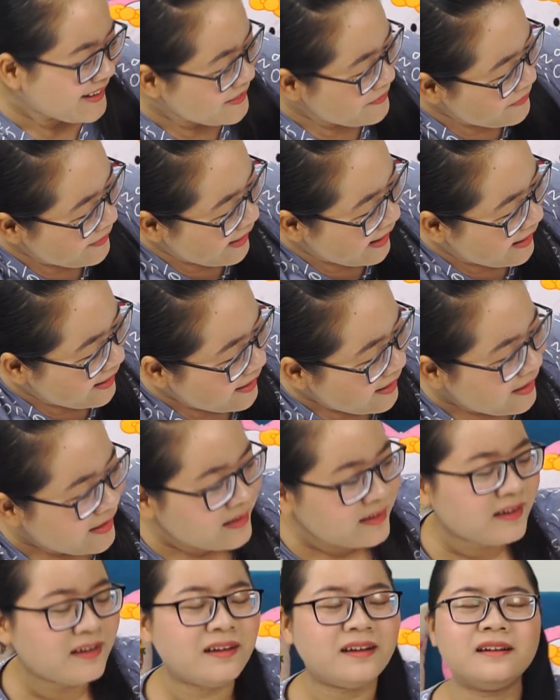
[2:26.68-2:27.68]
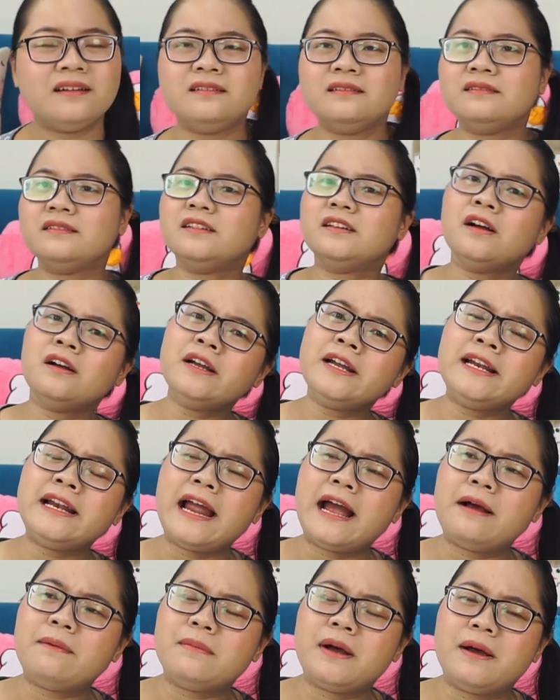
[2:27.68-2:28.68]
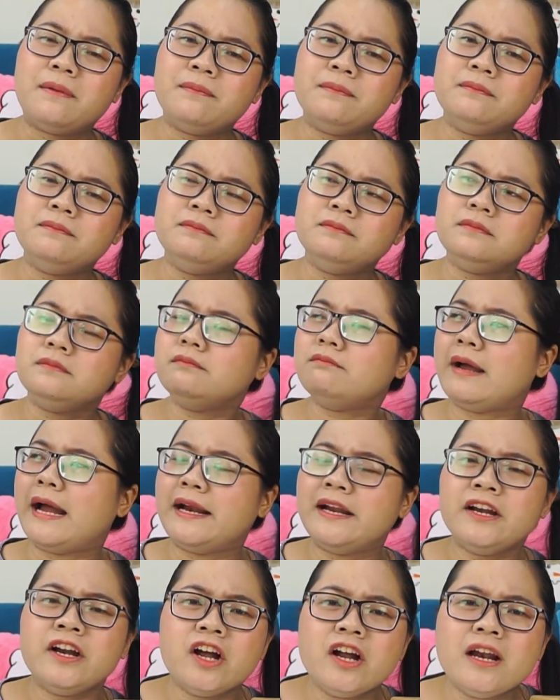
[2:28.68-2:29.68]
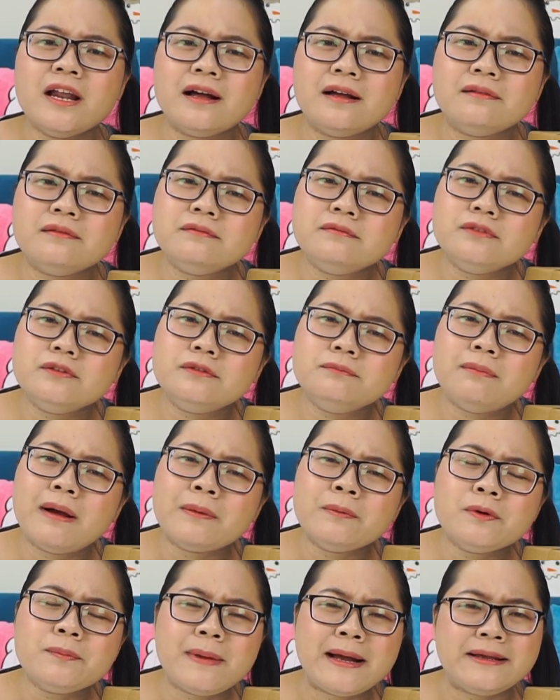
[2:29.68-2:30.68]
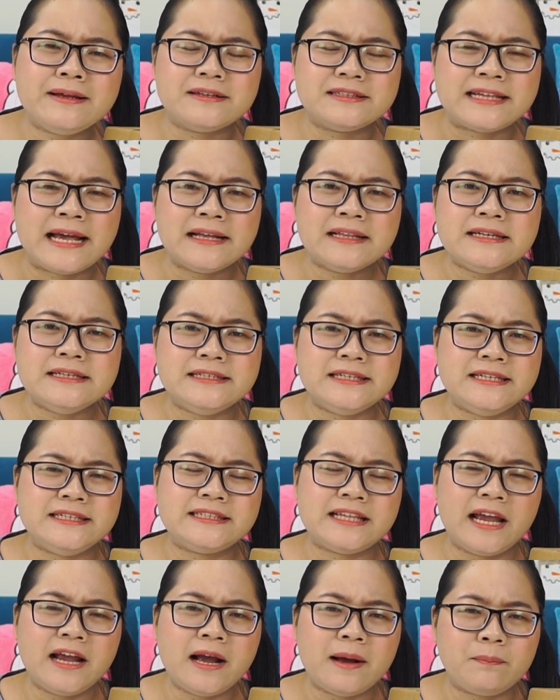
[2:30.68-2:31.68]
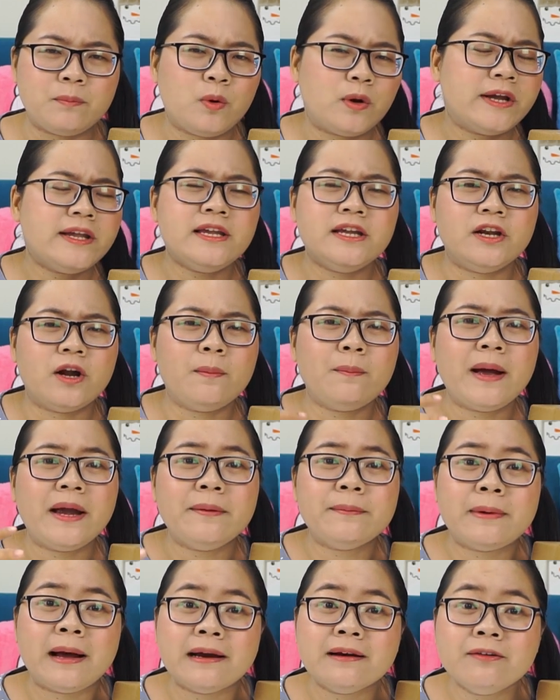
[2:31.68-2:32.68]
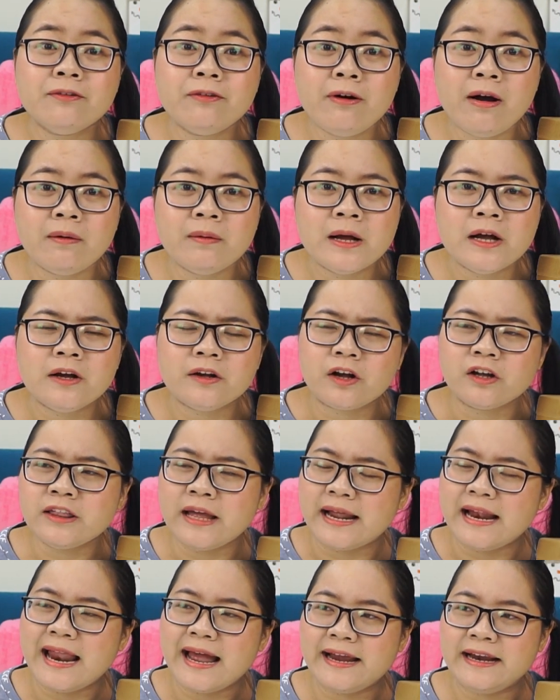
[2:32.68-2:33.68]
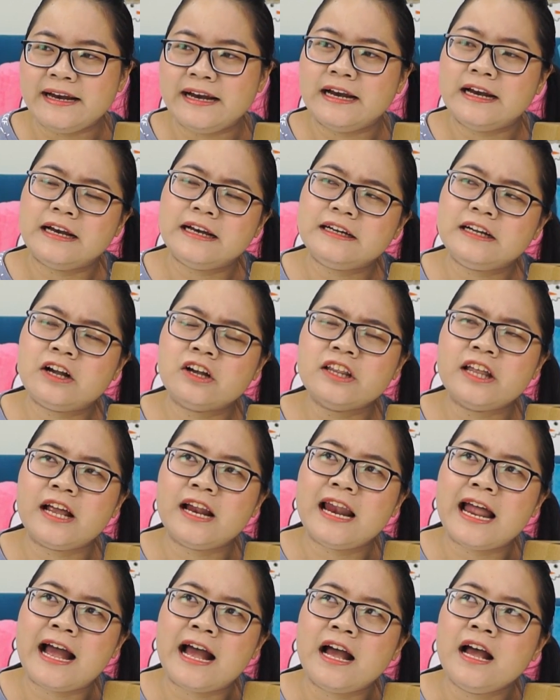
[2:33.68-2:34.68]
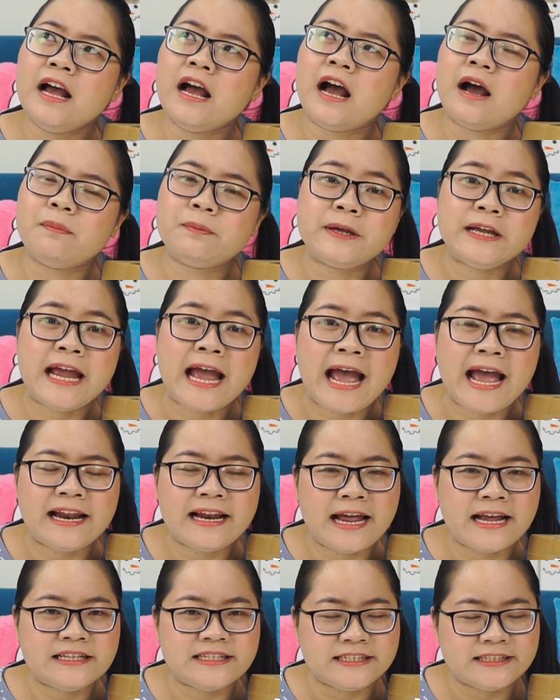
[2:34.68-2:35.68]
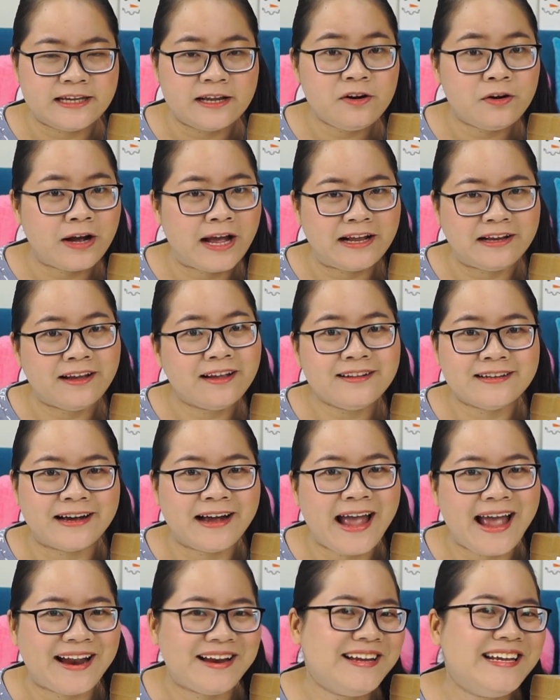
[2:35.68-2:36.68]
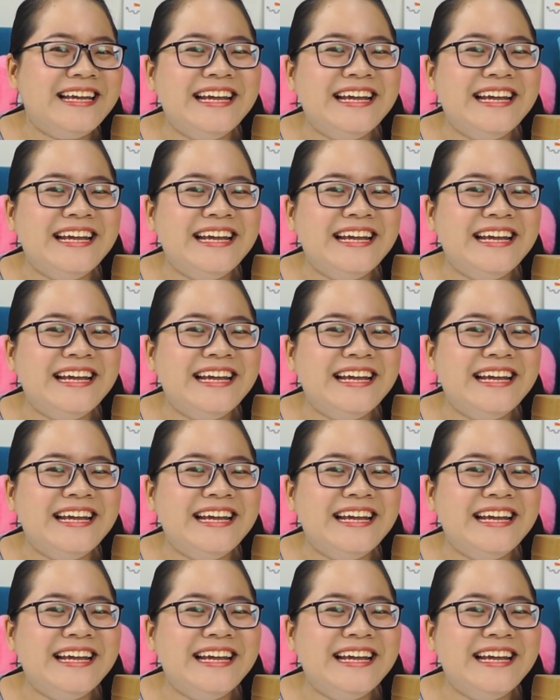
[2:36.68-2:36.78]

nhưng mà uh, có khi nào mà bạn ấy nói là bóc lúc 3 giờ sáng thì chị sẽ gặp một cái gì đó may mắn đúng không có thể là có thể là học kỳ 2 này chị sẽ được hạng nhất chẳng hạn